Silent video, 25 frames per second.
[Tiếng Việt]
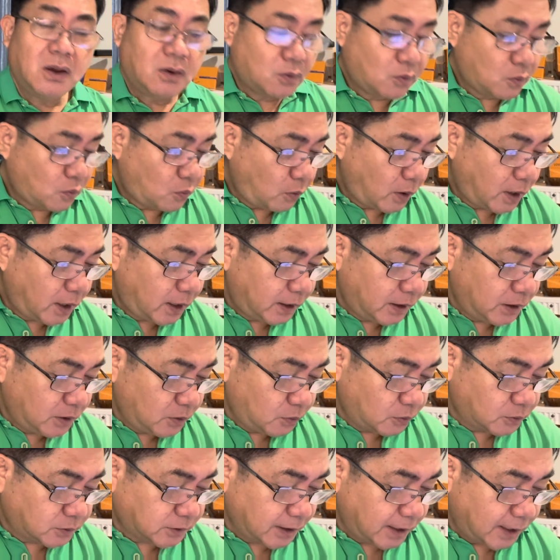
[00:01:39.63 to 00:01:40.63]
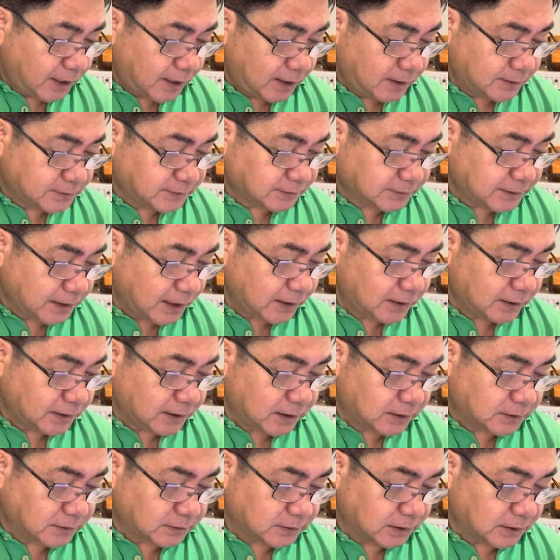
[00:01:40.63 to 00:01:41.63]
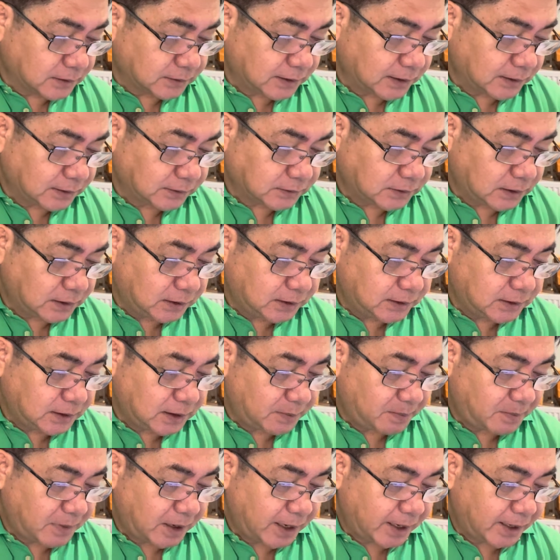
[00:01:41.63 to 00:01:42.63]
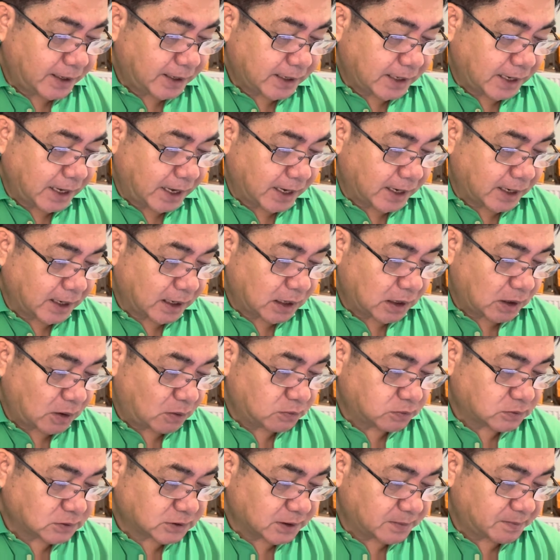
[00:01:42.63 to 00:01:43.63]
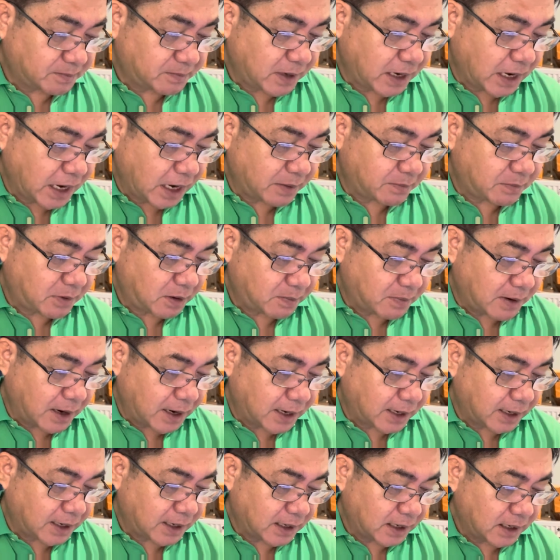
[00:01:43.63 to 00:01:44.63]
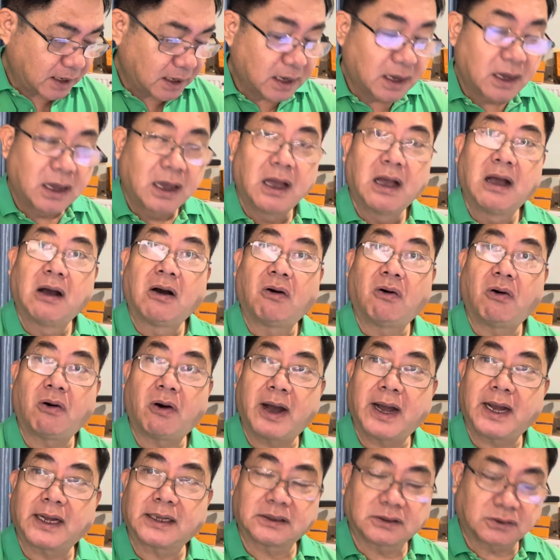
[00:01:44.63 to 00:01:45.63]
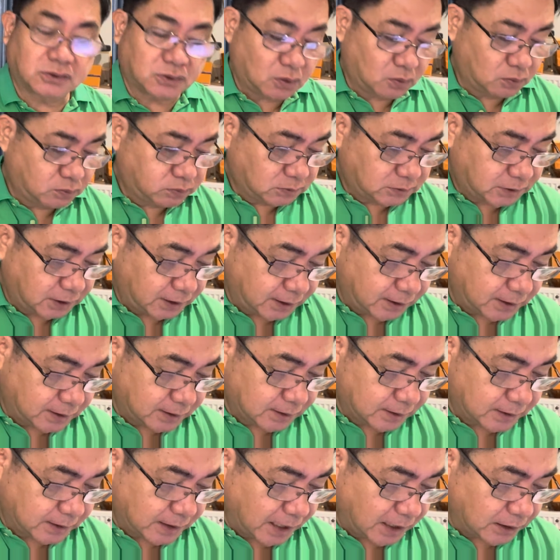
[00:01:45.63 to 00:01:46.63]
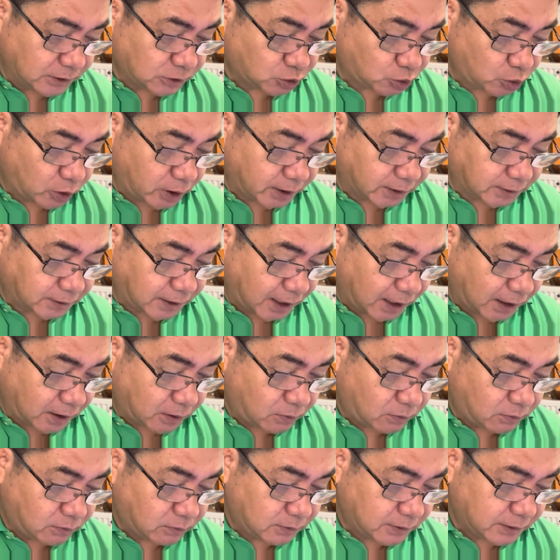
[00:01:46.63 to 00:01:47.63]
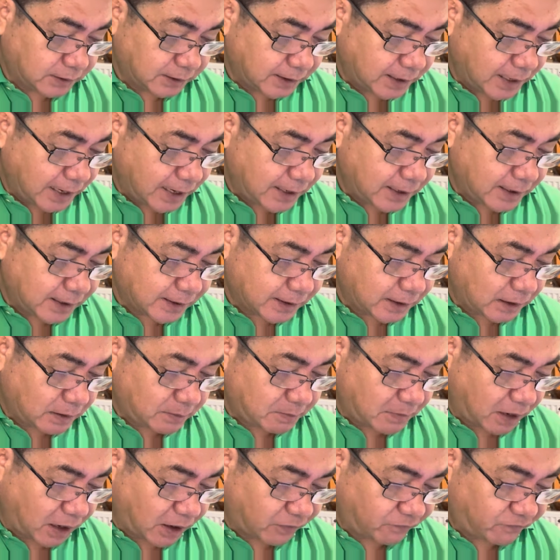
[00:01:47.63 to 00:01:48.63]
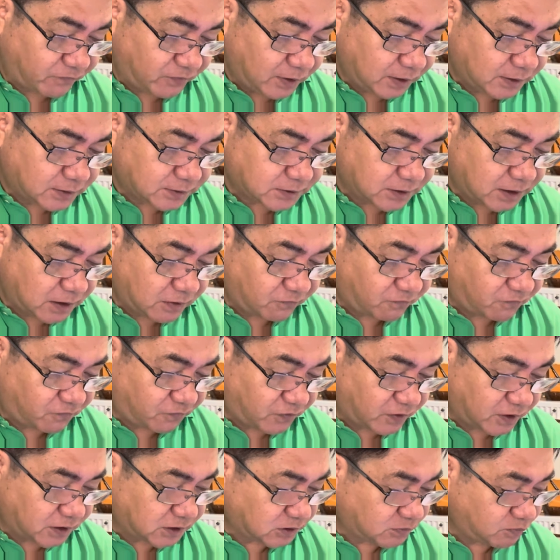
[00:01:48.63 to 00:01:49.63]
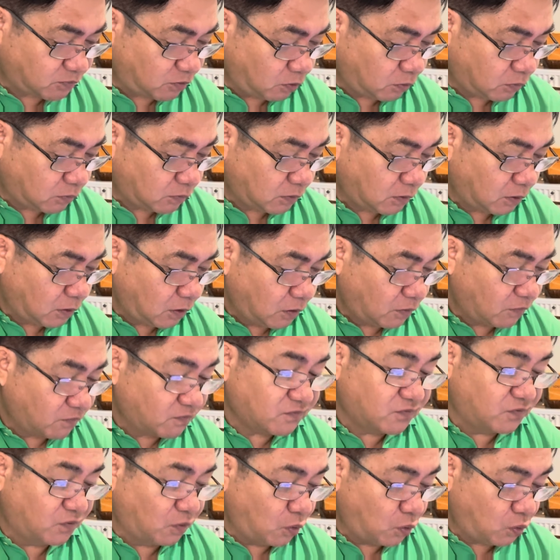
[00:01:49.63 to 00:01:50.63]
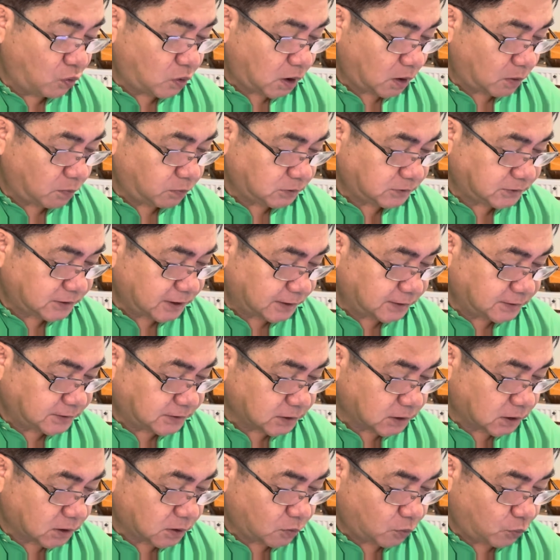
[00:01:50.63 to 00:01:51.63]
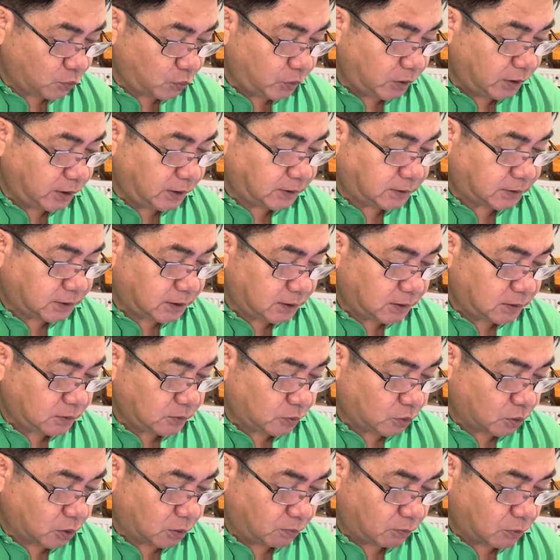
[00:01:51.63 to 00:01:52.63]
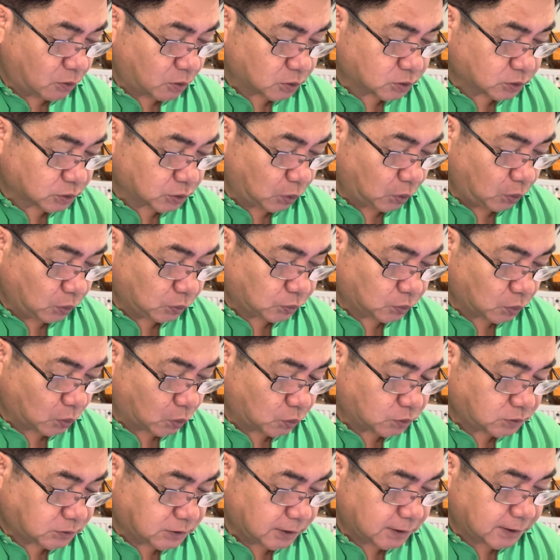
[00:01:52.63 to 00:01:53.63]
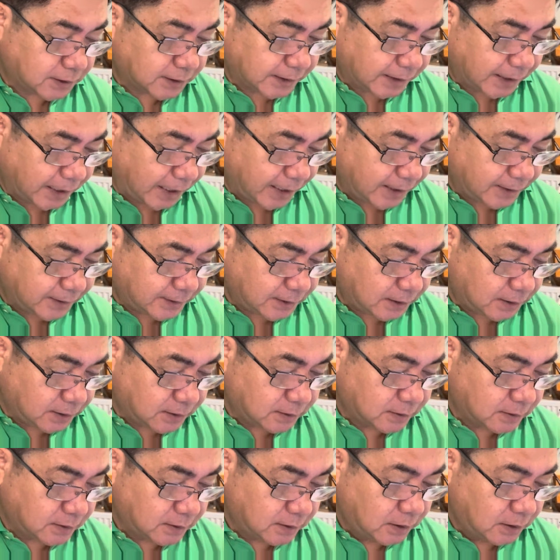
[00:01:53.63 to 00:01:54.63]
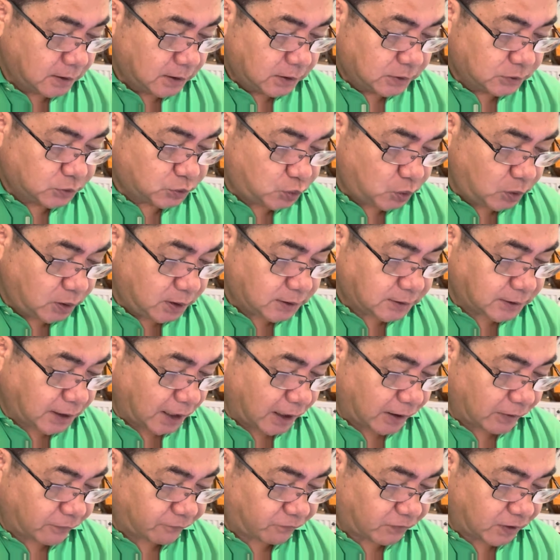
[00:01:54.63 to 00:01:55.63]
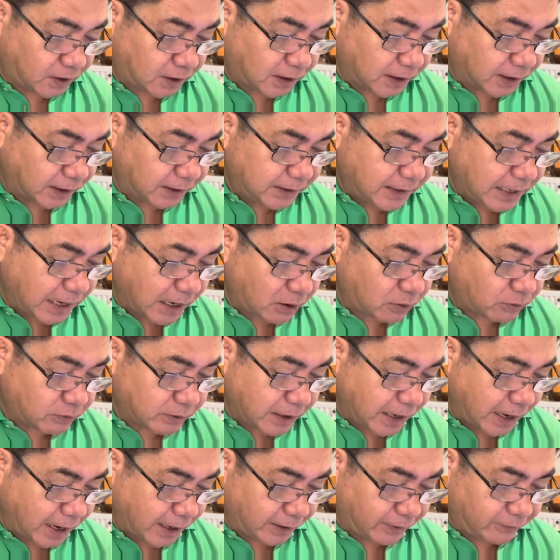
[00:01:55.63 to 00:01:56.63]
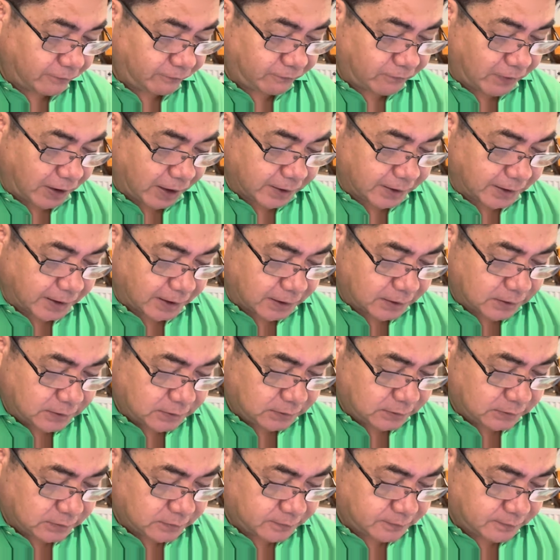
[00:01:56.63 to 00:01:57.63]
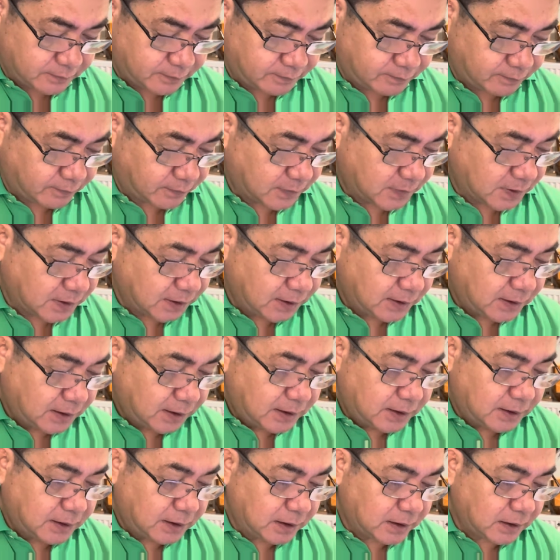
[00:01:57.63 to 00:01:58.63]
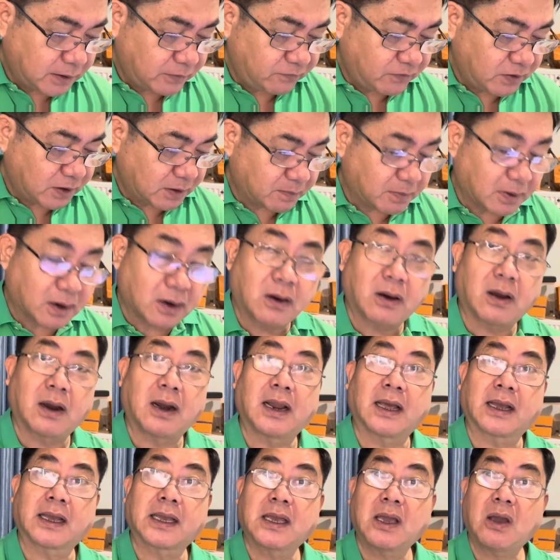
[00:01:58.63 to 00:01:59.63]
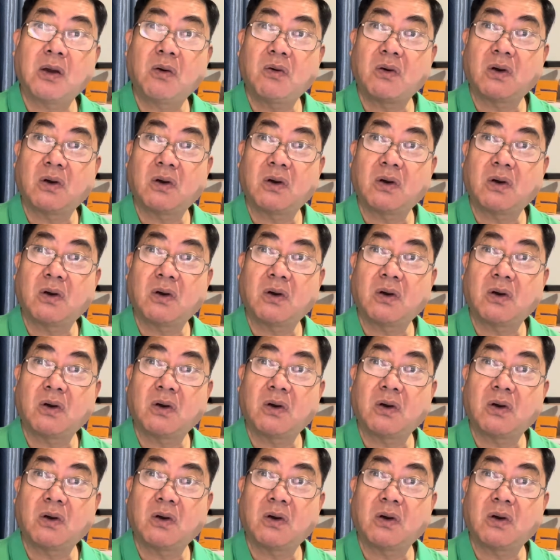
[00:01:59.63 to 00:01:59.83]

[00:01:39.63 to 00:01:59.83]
Qua điều tra xác định từ tháng 4 năm 2023, Hoàng Tùng Thiện đã soạn thảo đăng các bài viết trên Facebook vu khống danh dự uy tín của một số tổ chức cá nhân xuyên tạc về lãnh đạo đảng và nhà nước nên cái việc mà gọi là kêu